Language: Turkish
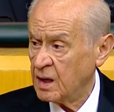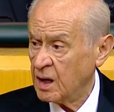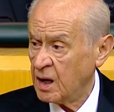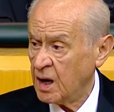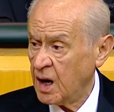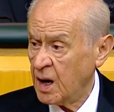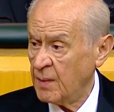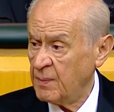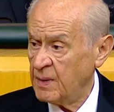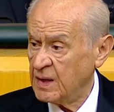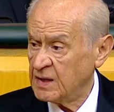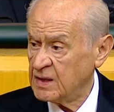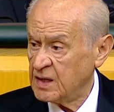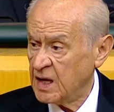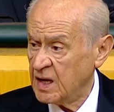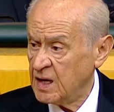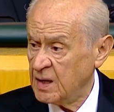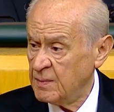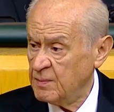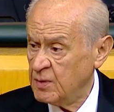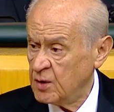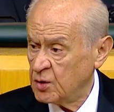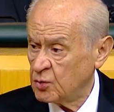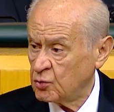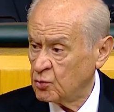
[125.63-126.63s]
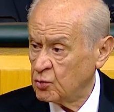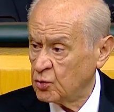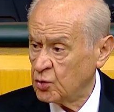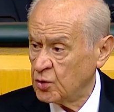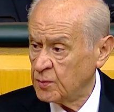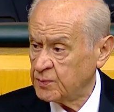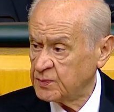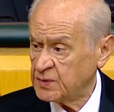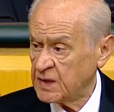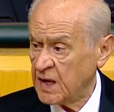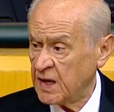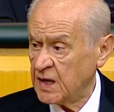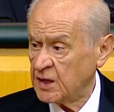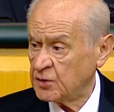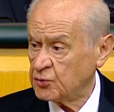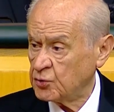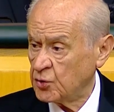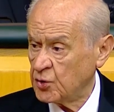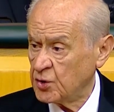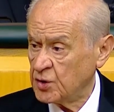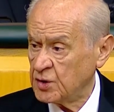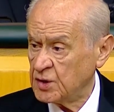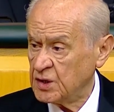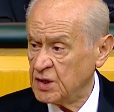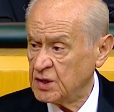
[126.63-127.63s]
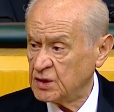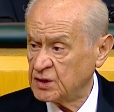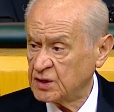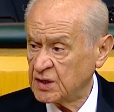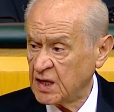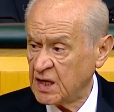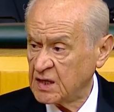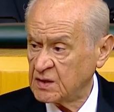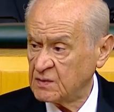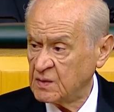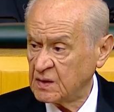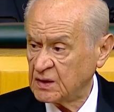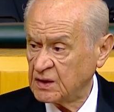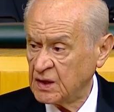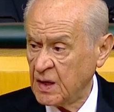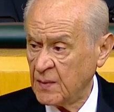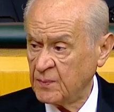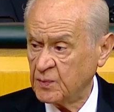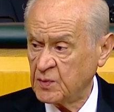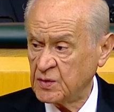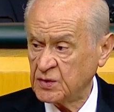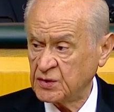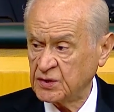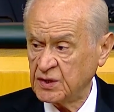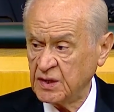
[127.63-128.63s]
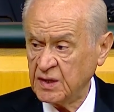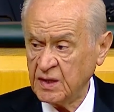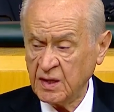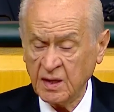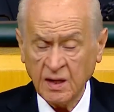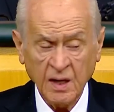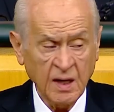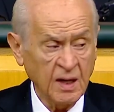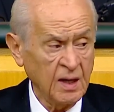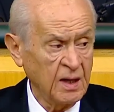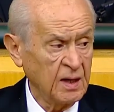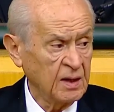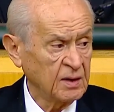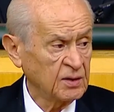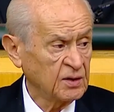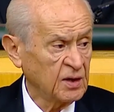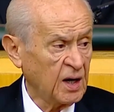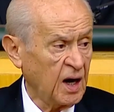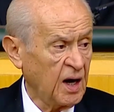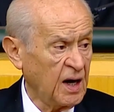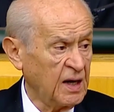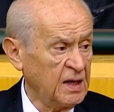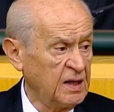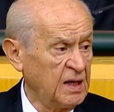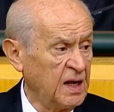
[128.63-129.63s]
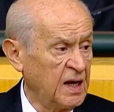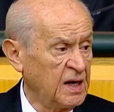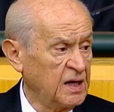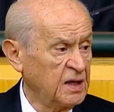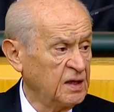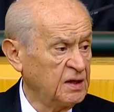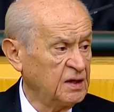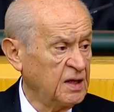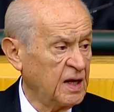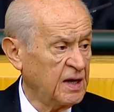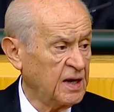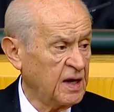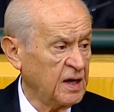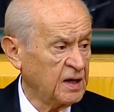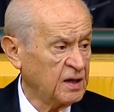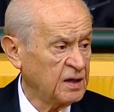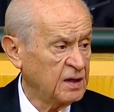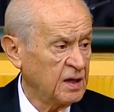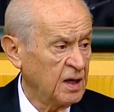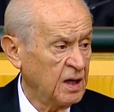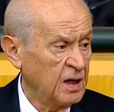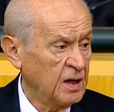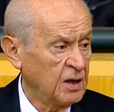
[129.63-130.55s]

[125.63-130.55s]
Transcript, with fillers: ABD'li bir grup senatörün itiraz ve tepkisi daha ileri giderek